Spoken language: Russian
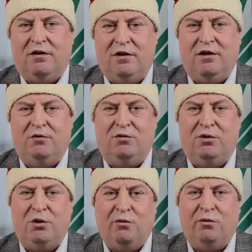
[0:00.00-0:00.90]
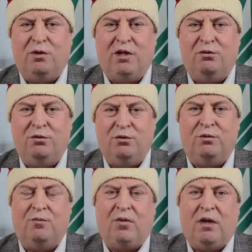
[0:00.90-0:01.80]
Или в новом
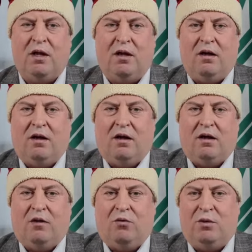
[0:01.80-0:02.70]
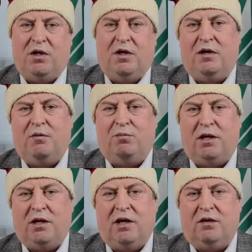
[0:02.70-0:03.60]
году у меня
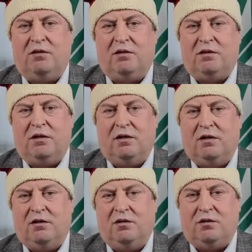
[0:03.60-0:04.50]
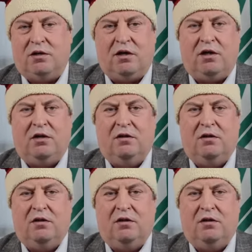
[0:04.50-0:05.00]
появятся три